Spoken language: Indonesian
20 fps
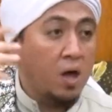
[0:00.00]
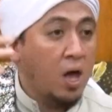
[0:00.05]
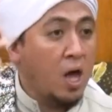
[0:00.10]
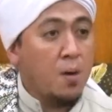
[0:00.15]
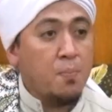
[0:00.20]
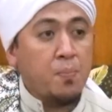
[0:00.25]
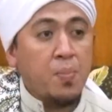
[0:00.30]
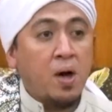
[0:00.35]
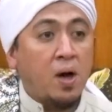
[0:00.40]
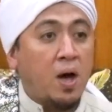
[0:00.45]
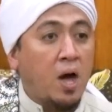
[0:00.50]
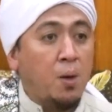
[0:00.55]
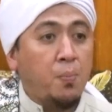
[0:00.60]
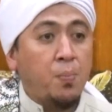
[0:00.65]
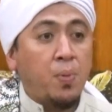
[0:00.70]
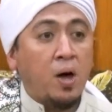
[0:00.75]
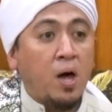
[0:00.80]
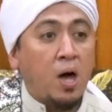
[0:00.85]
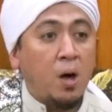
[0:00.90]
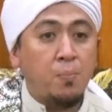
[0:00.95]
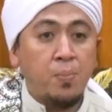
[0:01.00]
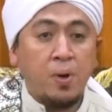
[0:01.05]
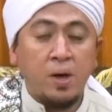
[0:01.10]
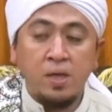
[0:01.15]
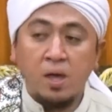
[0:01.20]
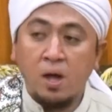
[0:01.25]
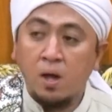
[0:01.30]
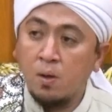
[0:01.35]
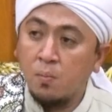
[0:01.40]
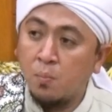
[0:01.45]
Apa, apa,
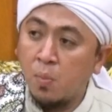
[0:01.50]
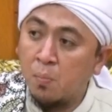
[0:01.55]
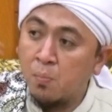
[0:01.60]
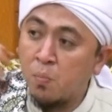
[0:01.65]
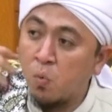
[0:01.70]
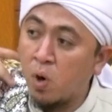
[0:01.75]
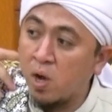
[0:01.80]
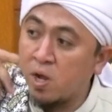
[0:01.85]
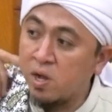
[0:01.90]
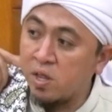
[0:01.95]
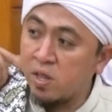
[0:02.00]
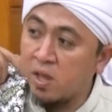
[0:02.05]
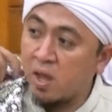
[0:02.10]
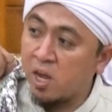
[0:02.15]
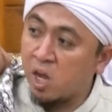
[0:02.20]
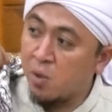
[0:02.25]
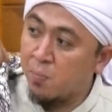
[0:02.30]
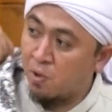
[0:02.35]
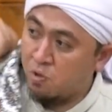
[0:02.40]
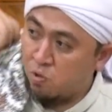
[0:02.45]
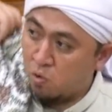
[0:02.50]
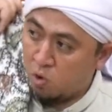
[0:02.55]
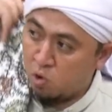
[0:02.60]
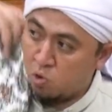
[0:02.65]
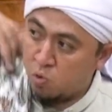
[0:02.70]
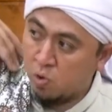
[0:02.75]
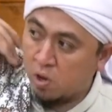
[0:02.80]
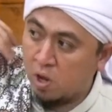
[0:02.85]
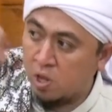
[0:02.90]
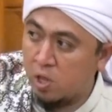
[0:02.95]
apa yang membuat dia ini masuk
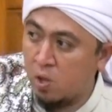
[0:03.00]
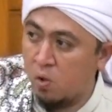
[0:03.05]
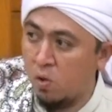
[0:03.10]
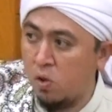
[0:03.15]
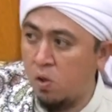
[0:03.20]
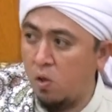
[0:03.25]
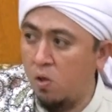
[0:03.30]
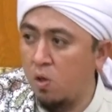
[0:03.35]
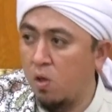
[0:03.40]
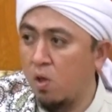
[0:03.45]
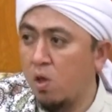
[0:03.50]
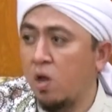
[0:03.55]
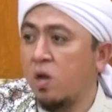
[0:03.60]
ke surganya Allah?